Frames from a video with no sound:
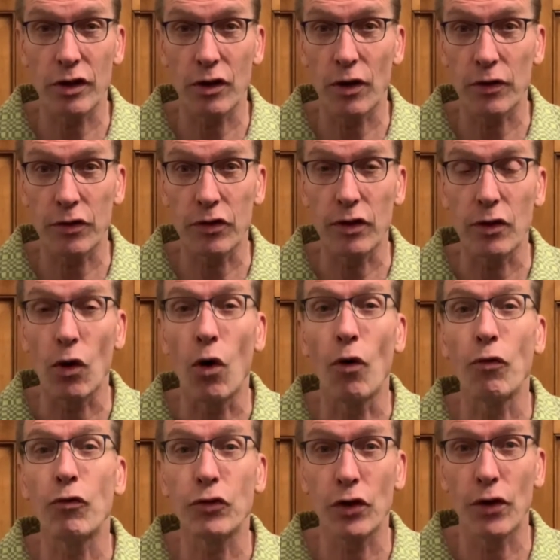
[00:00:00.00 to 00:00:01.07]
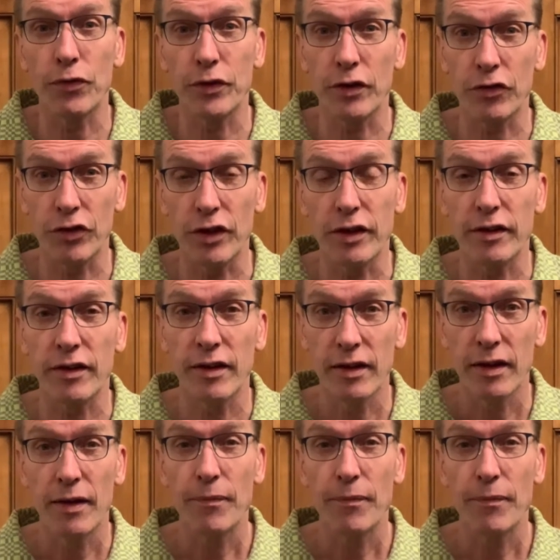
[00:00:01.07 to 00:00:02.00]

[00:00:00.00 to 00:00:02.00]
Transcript: Er hat sich, oft hat er sich